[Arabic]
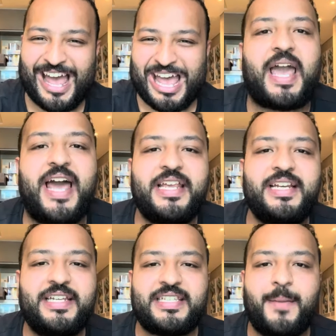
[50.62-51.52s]
كارير
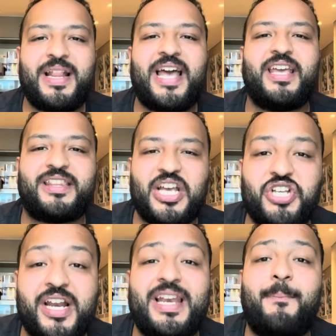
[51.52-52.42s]
ليسا بدا
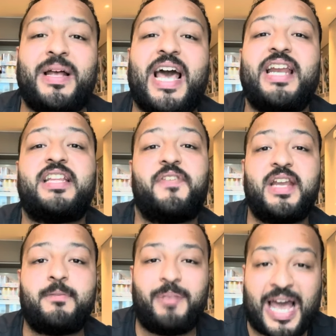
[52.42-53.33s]
ينتشر لما دخلت
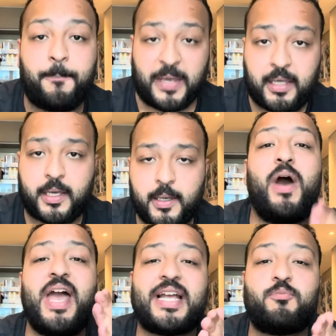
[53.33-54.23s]
فرقه بلاك بينك
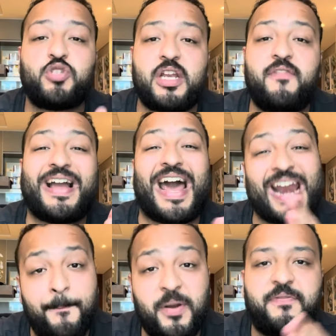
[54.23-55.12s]
وهي كانت مصنفه
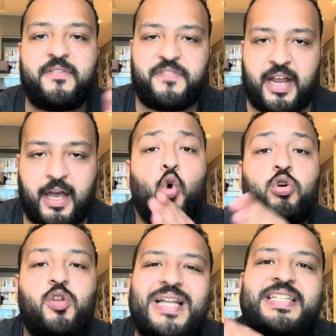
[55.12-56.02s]
كرابر في الفرقه
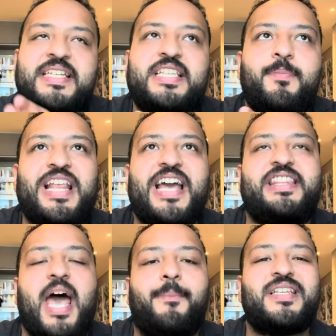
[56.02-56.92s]
ودلوقتي ليسا بدات
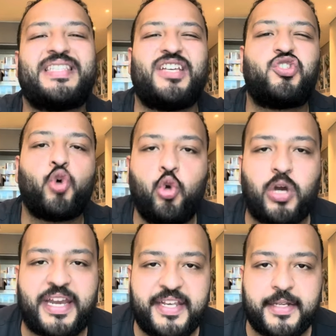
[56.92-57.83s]
تعمل زي سولو
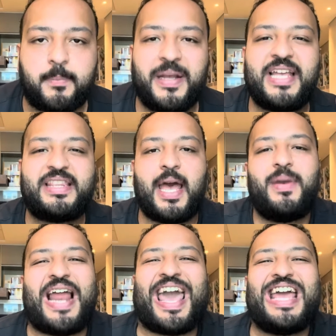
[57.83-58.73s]
كارير بدات
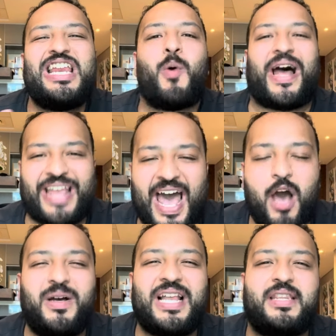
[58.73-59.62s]
تعمل اغاني لوحدها
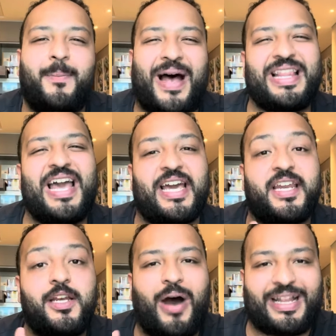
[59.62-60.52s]
وبدات تبقى عندها
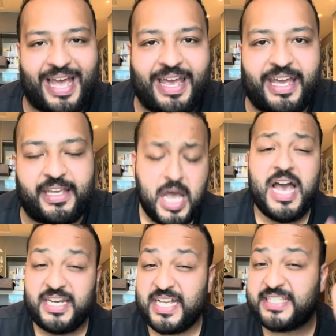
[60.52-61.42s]
كارير لوحدها هي
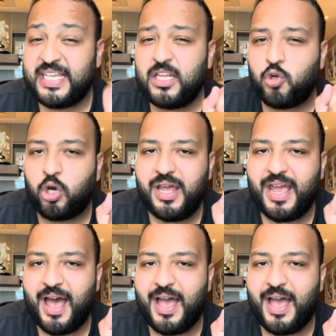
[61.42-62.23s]
نزلت اغنيه